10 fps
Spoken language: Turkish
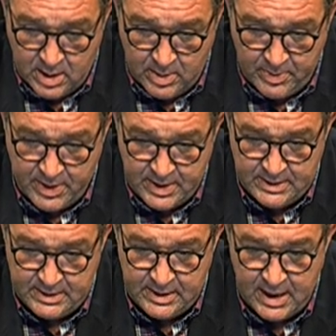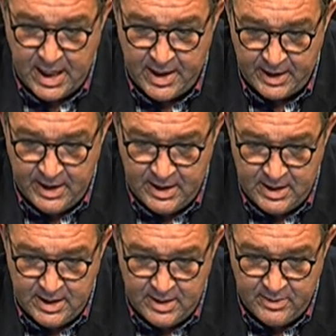Prens Harry
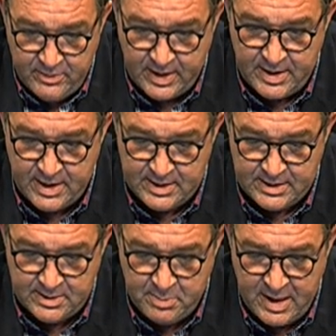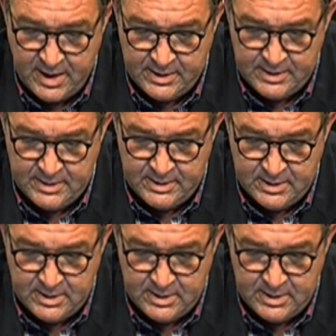ve karısı Meghan'ın